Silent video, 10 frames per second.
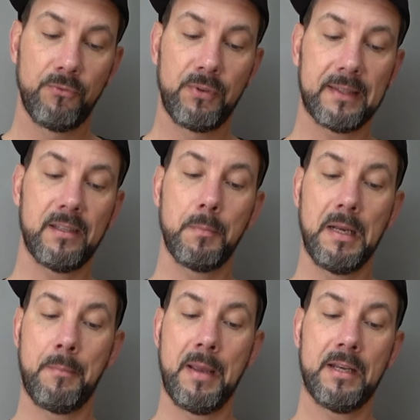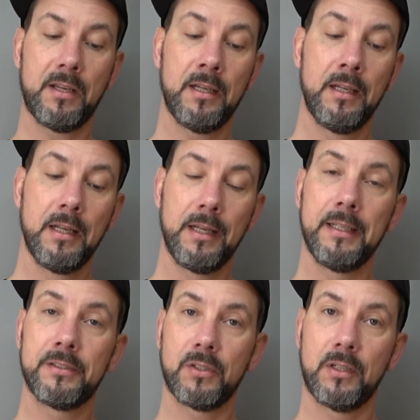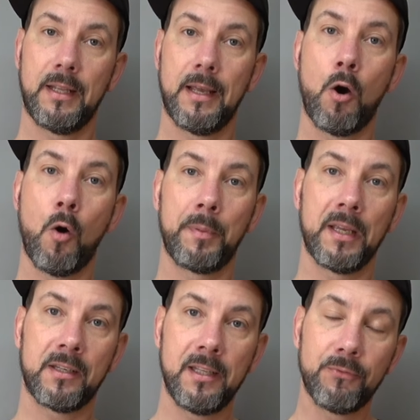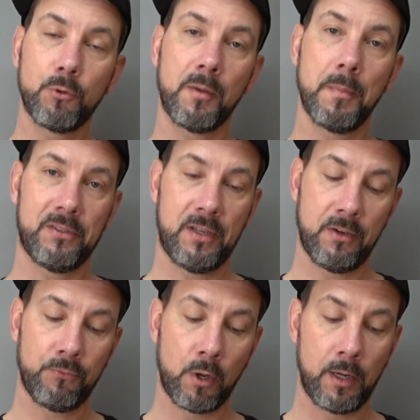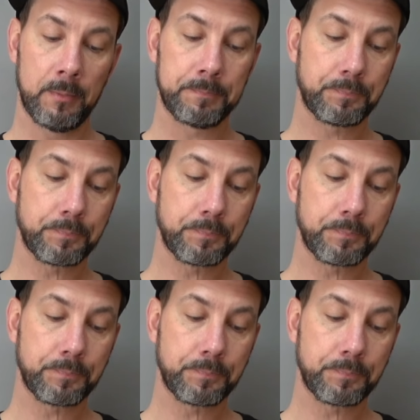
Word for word: 40 mm ist der Objektivdurchmesser hier vorne.